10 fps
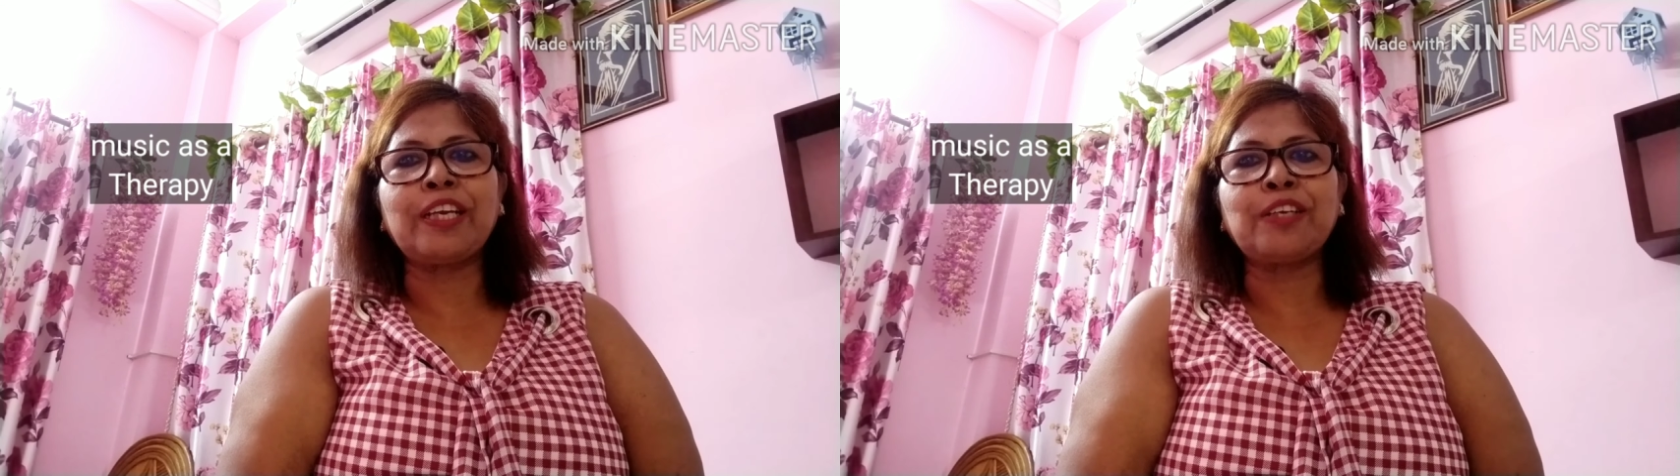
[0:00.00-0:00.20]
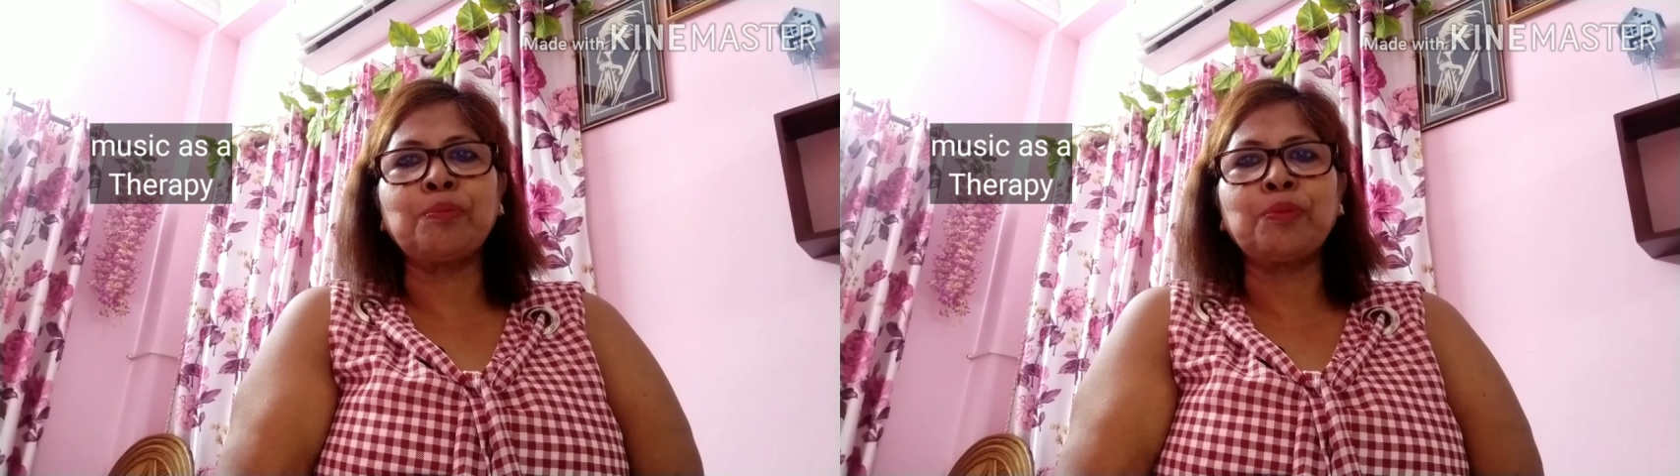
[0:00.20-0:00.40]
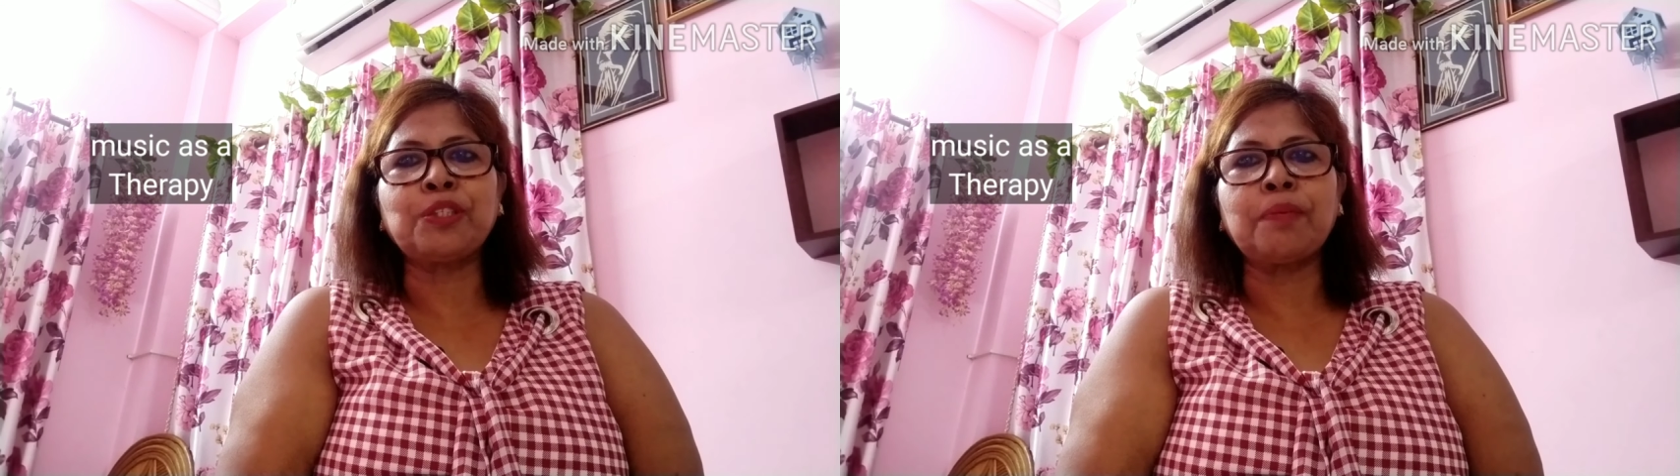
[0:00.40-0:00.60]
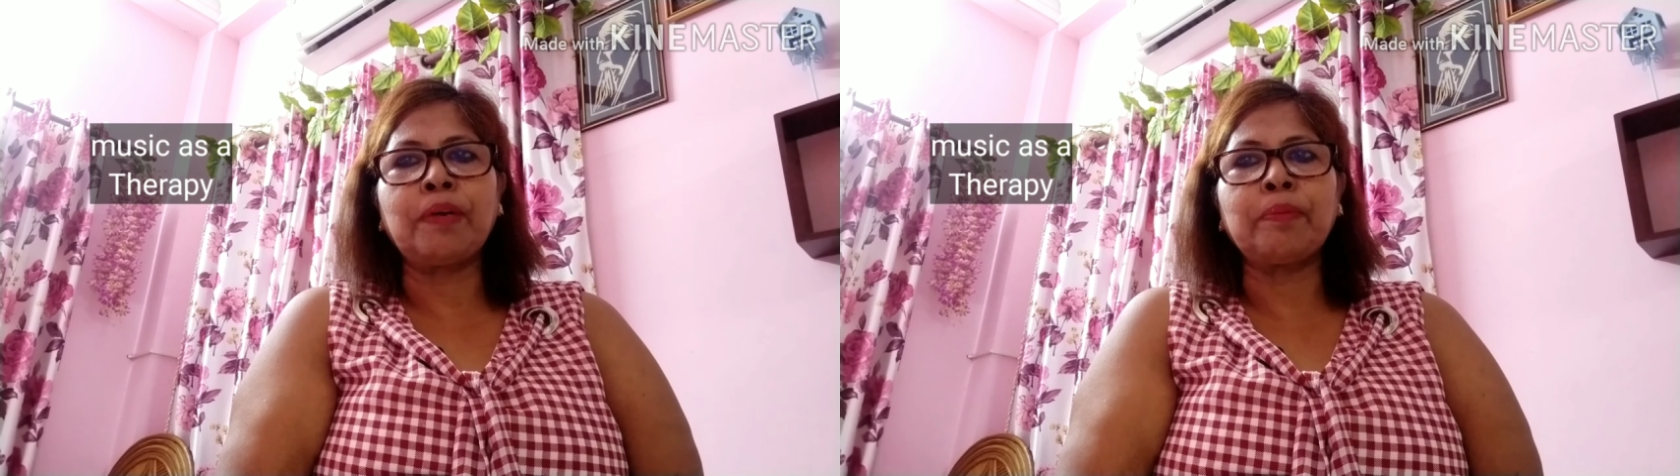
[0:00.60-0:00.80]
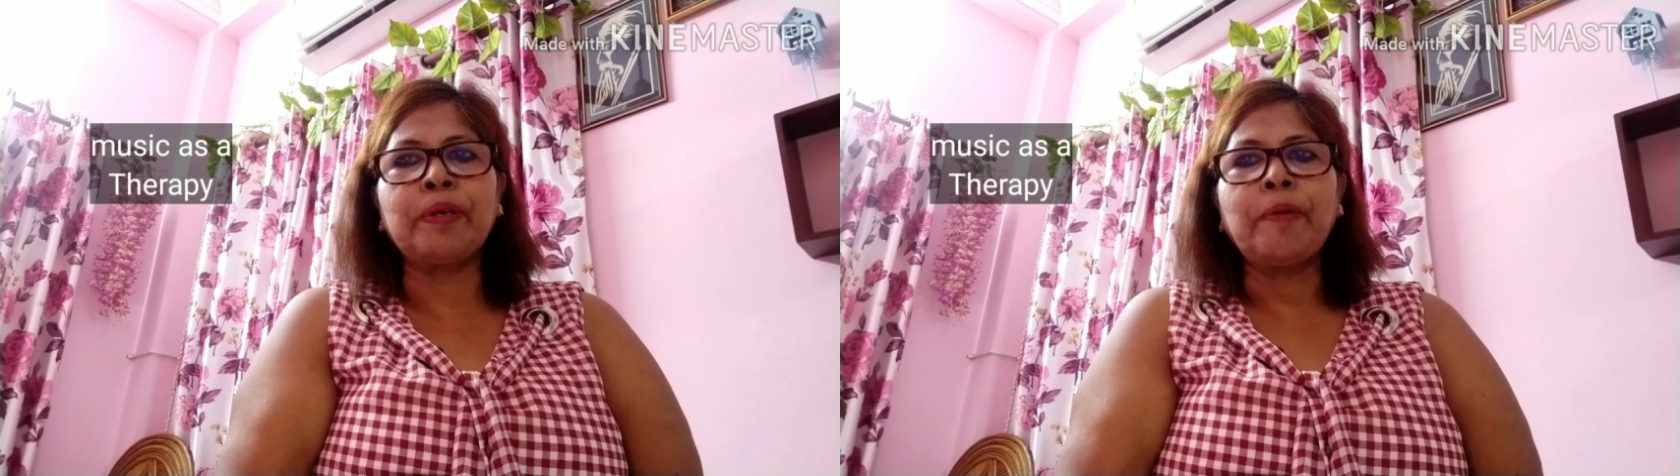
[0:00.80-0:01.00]
একটু বুঝতে
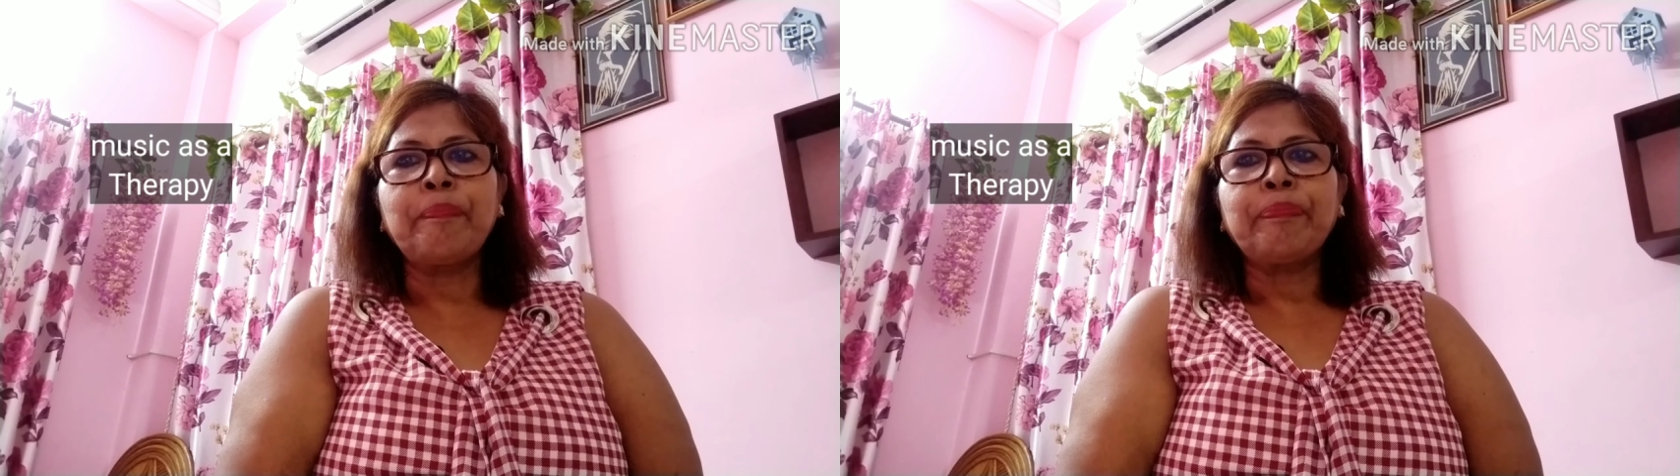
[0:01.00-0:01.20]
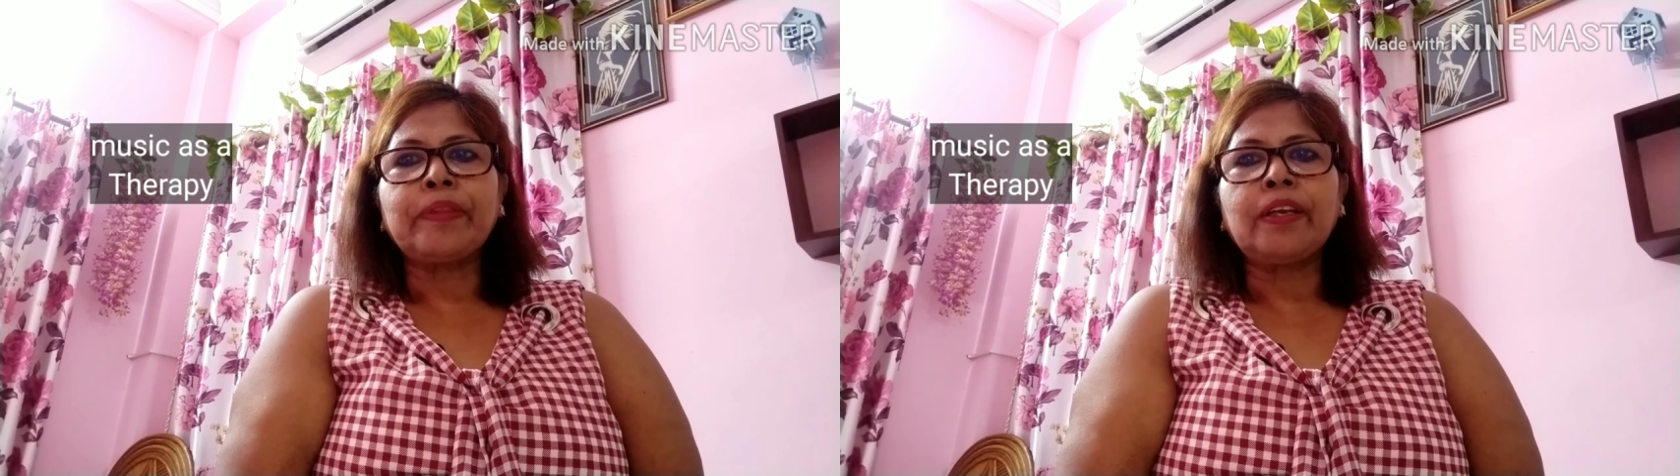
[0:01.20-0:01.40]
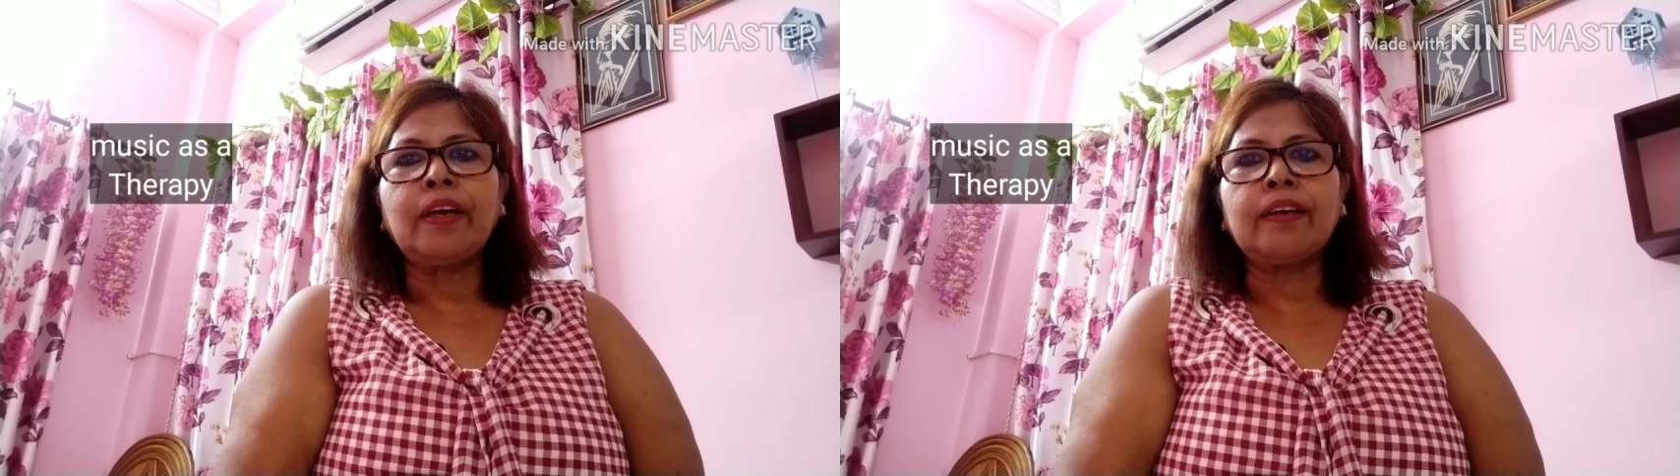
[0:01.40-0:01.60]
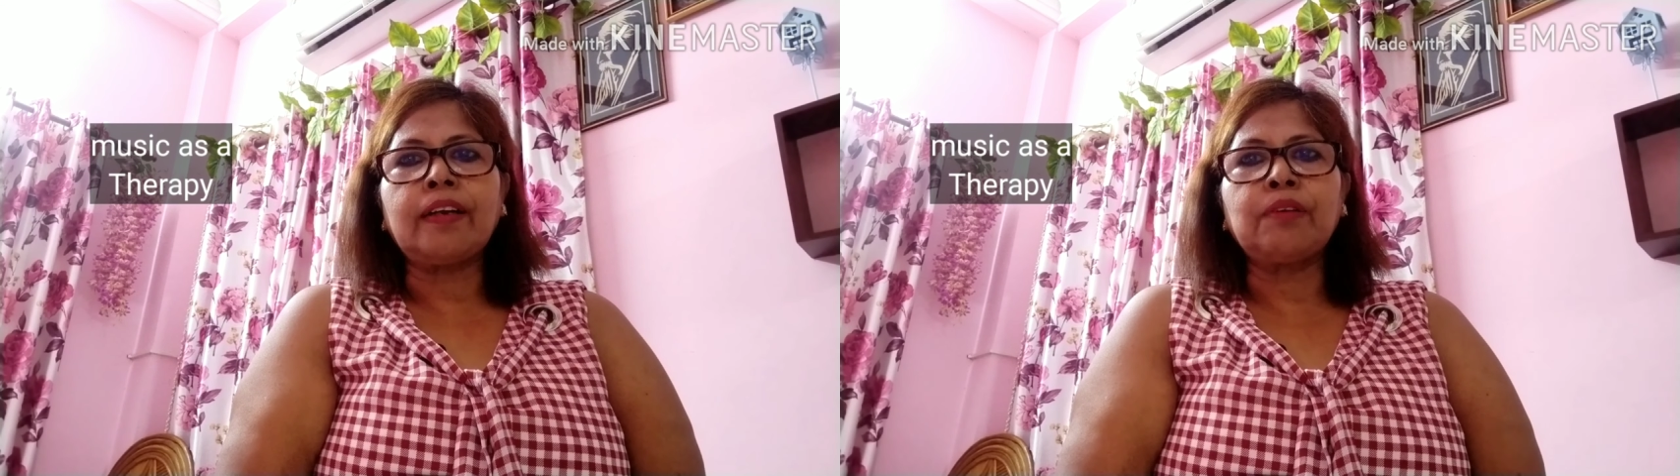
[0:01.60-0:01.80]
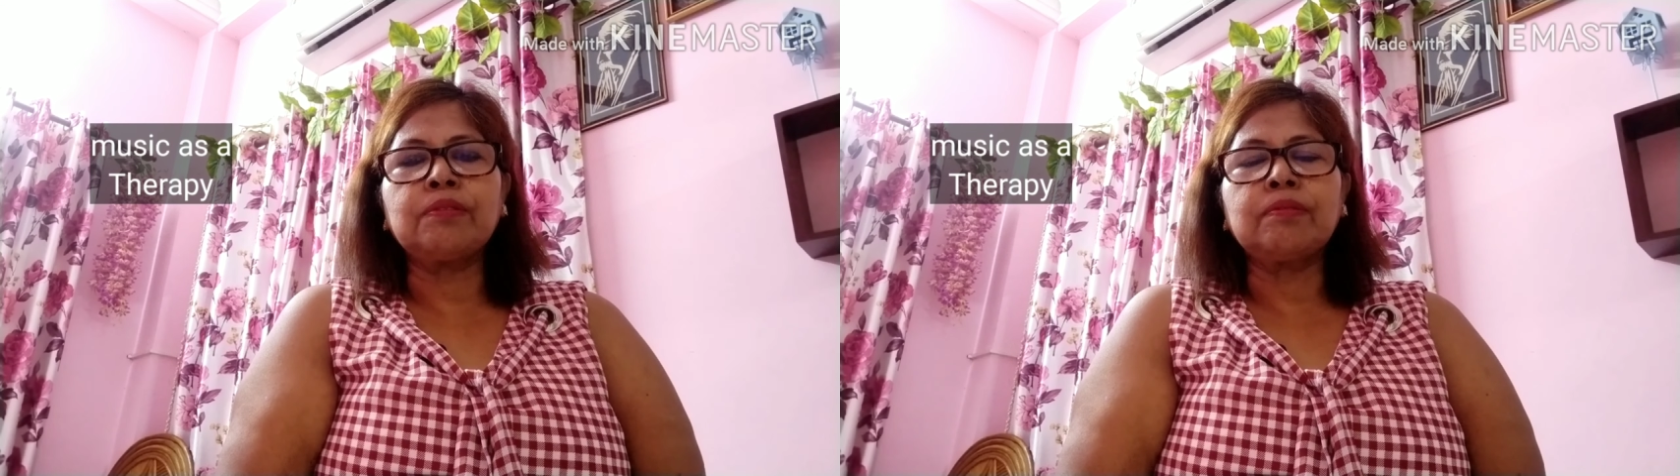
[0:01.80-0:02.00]
পারবে
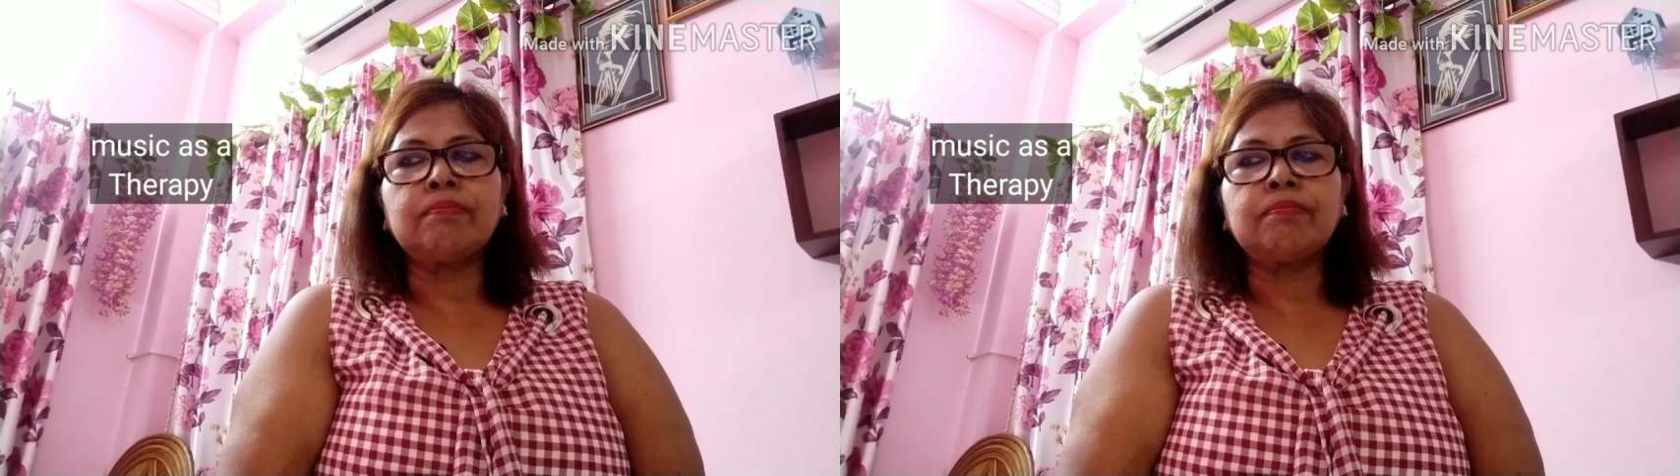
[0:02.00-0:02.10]
কারণ